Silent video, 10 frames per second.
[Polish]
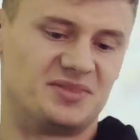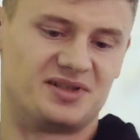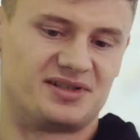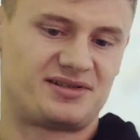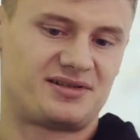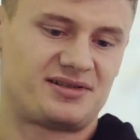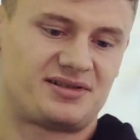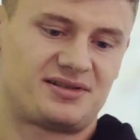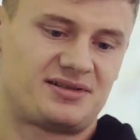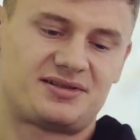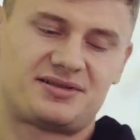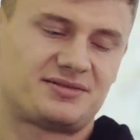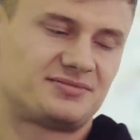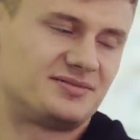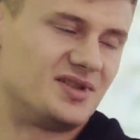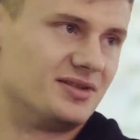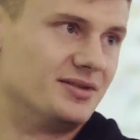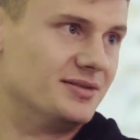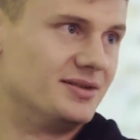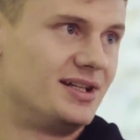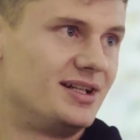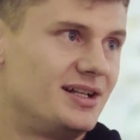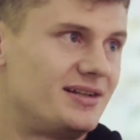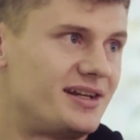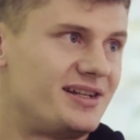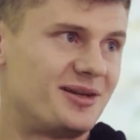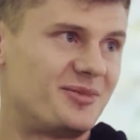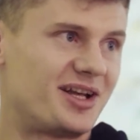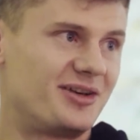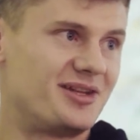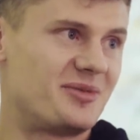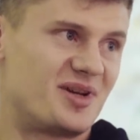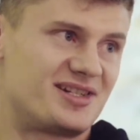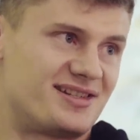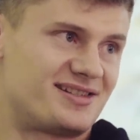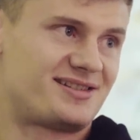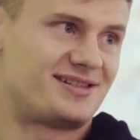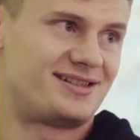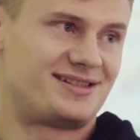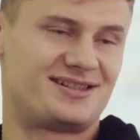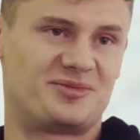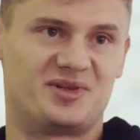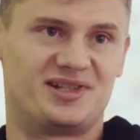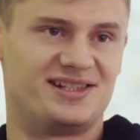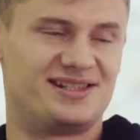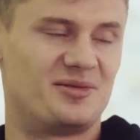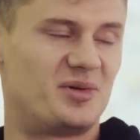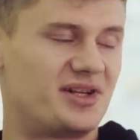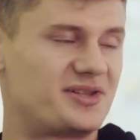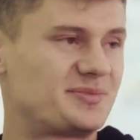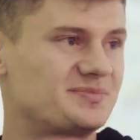jest no, treningiem tego nie ma szans, mhm. żeby zebrać.